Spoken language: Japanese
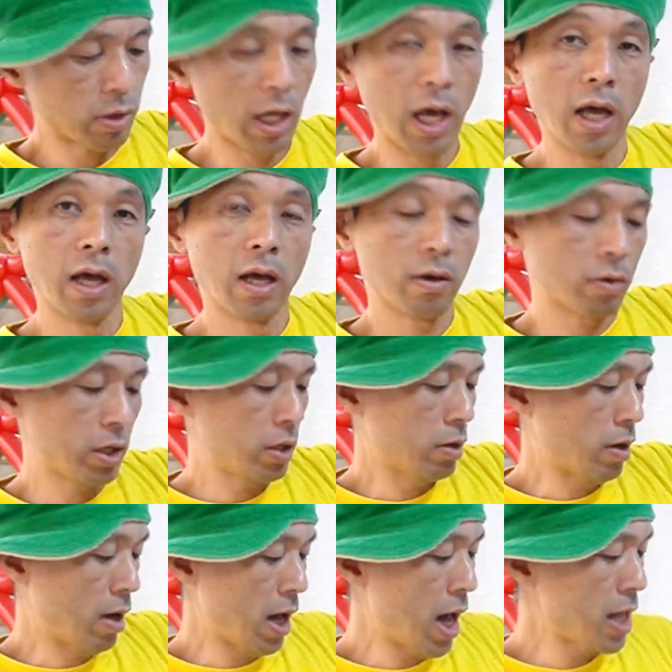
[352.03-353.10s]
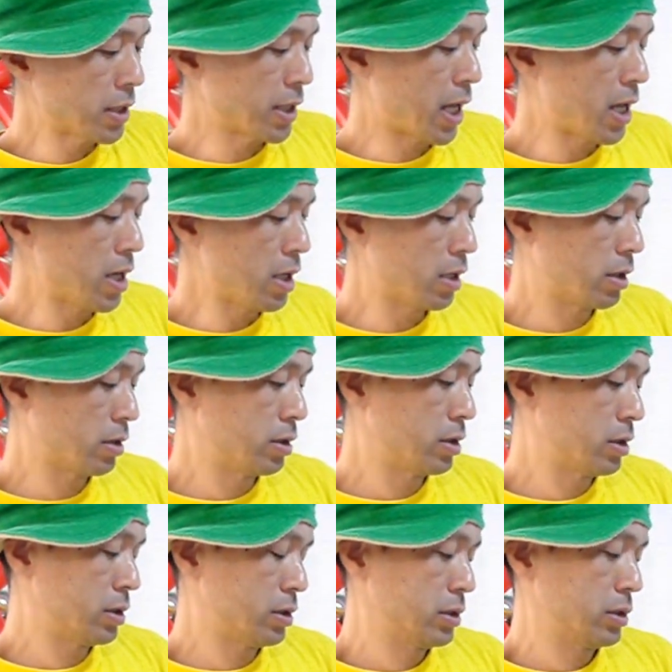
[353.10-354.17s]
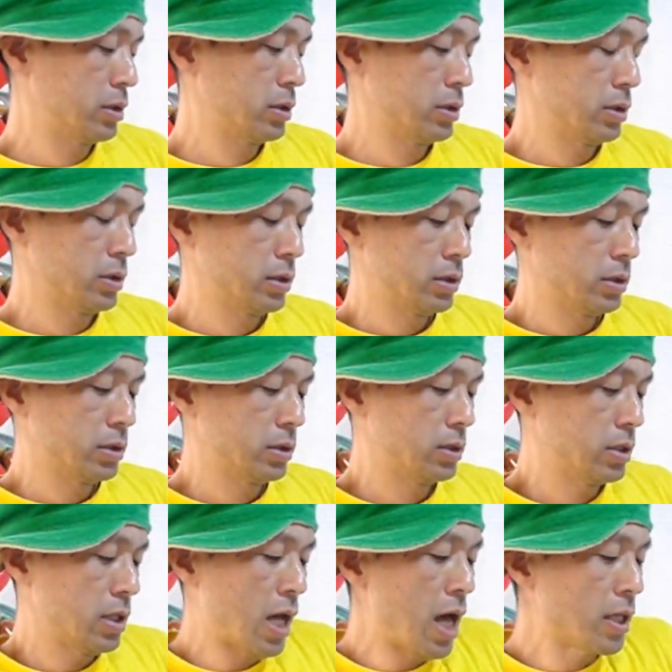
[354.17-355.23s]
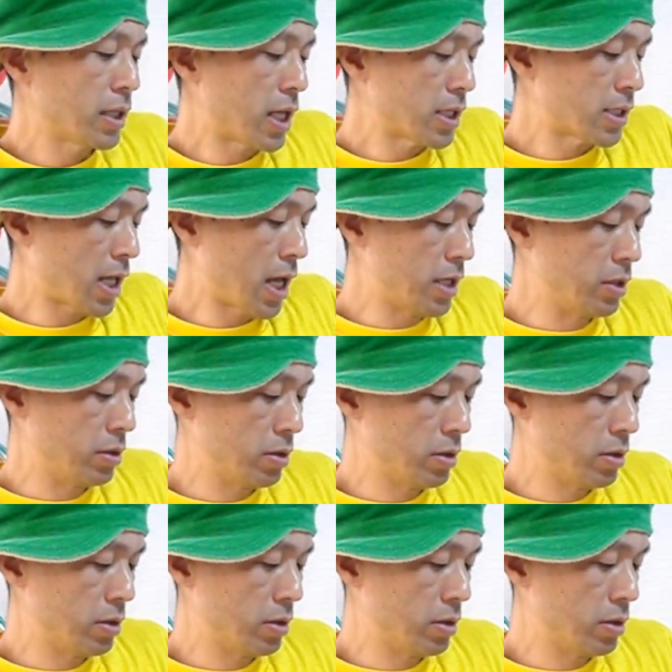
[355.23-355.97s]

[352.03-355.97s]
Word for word: これこれをアンダーアンダーサイ